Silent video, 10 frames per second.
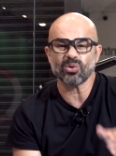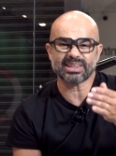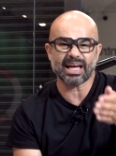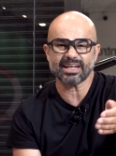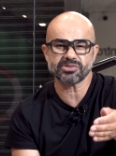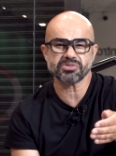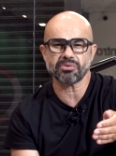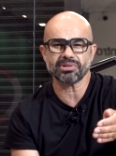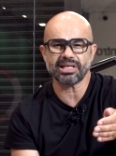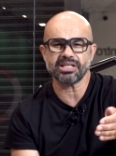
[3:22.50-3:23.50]
Contacte o
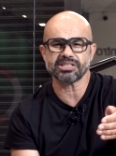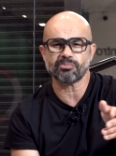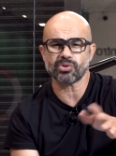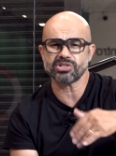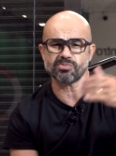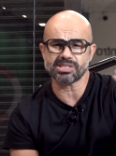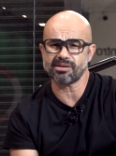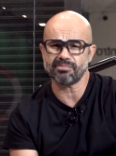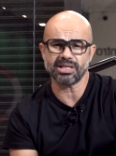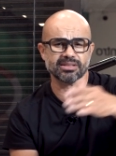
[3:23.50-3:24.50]
seu cliente depois de uma
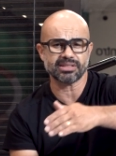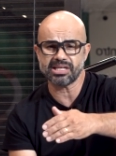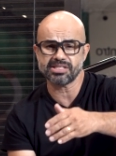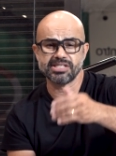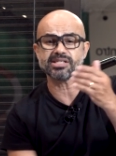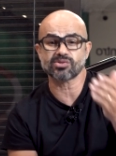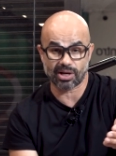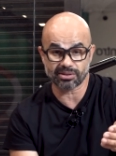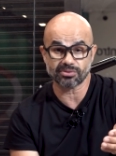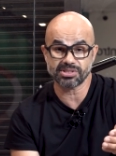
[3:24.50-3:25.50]
semana, três dias,
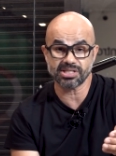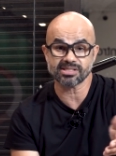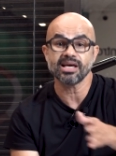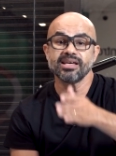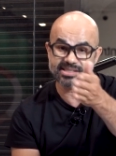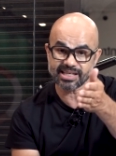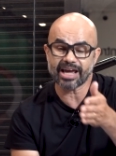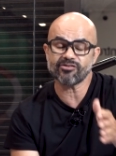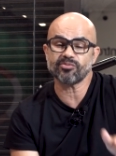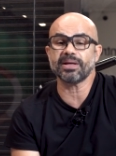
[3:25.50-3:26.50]
quatro dias,
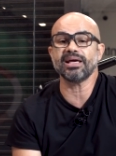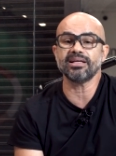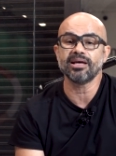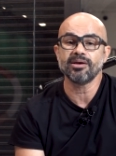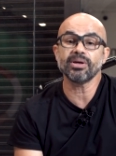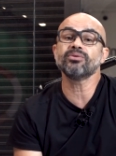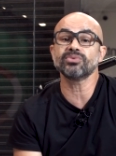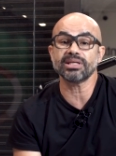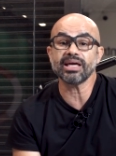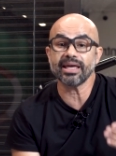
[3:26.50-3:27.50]
escreve para ele,
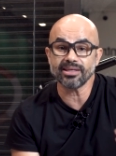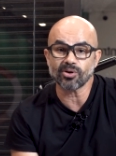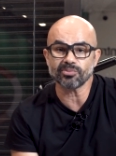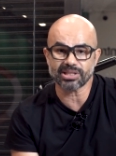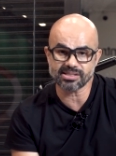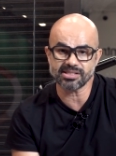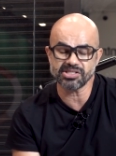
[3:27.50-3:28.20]
pergunta: e aí, como está se